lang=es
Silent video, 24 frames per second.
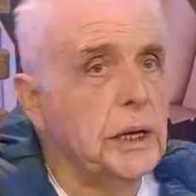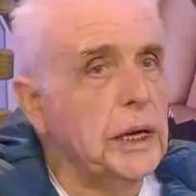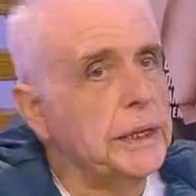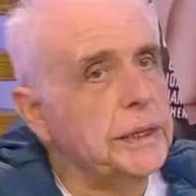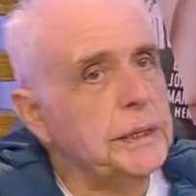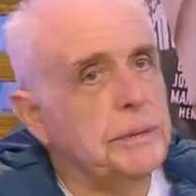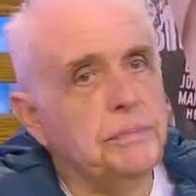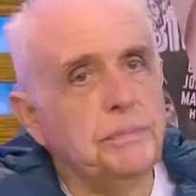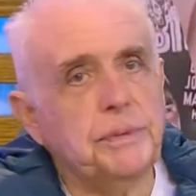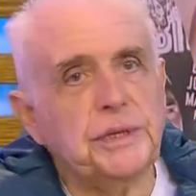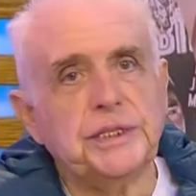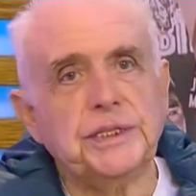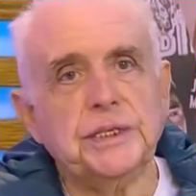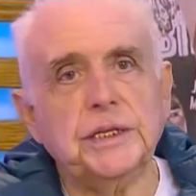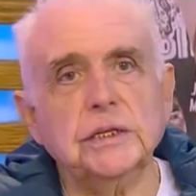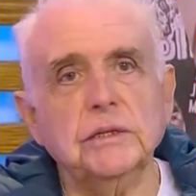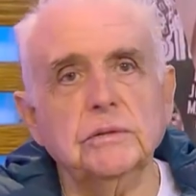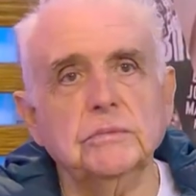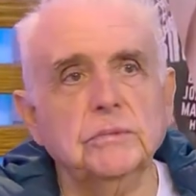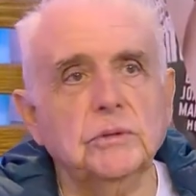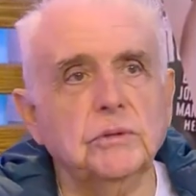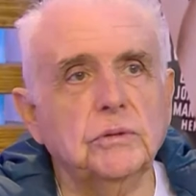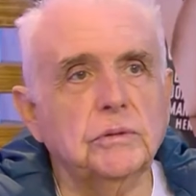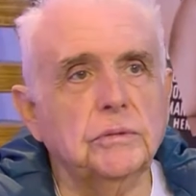ahí empecé
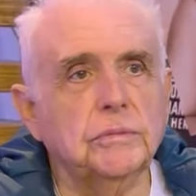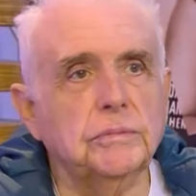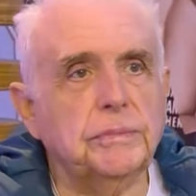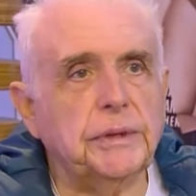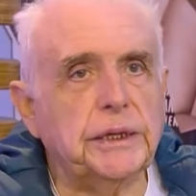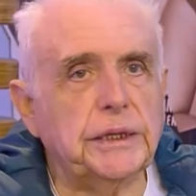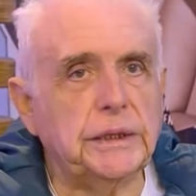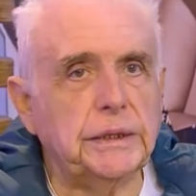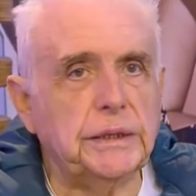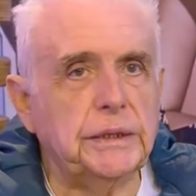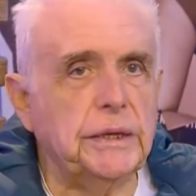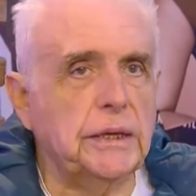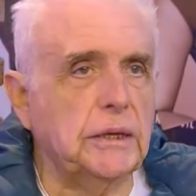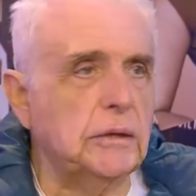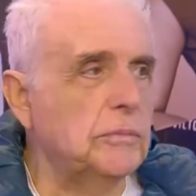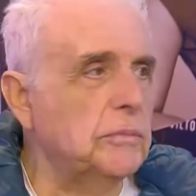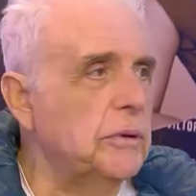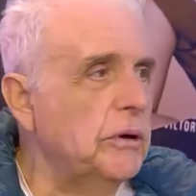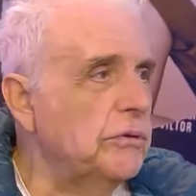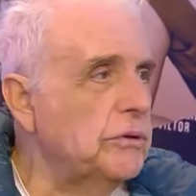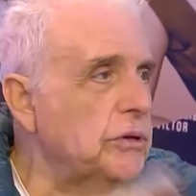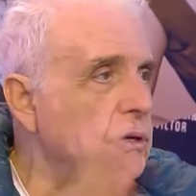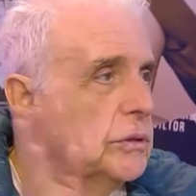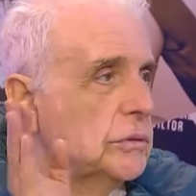como para
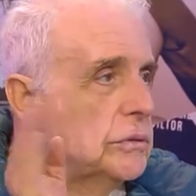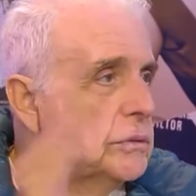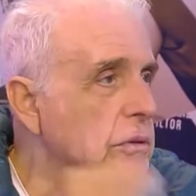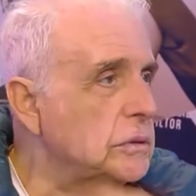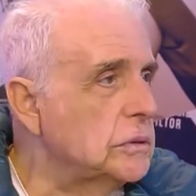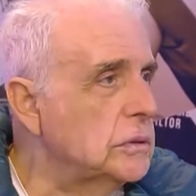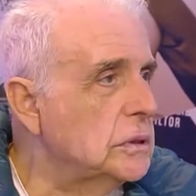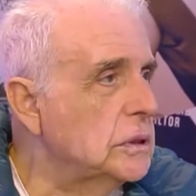como avión,